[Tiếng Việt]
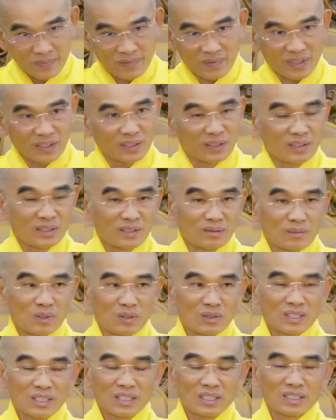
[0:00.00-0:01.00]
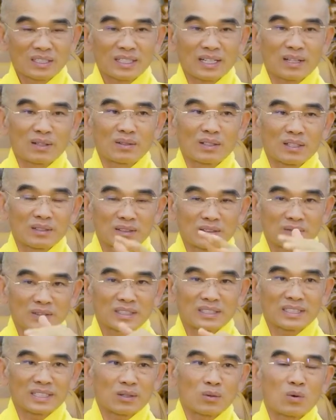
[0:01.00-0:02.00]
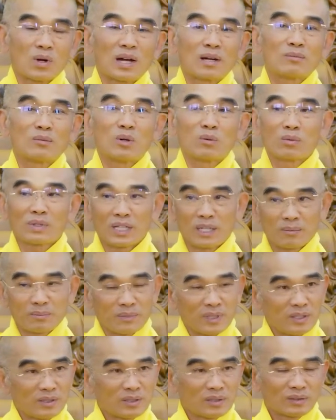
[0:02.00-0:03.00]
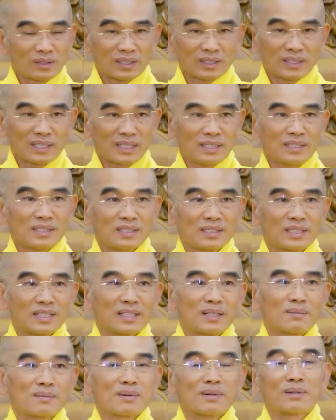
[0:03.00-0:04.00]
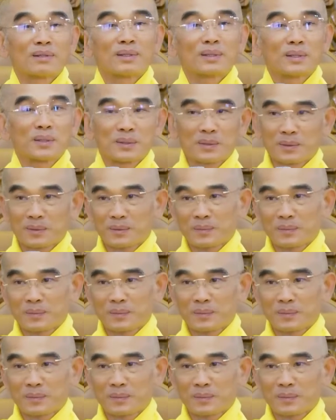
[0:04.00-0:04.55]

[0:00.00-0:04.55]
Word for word: Và thường mỗi cơn đau là chúng ta sẽ qua một nghiệp nếu chúng ta thấy được cái gốc của nó.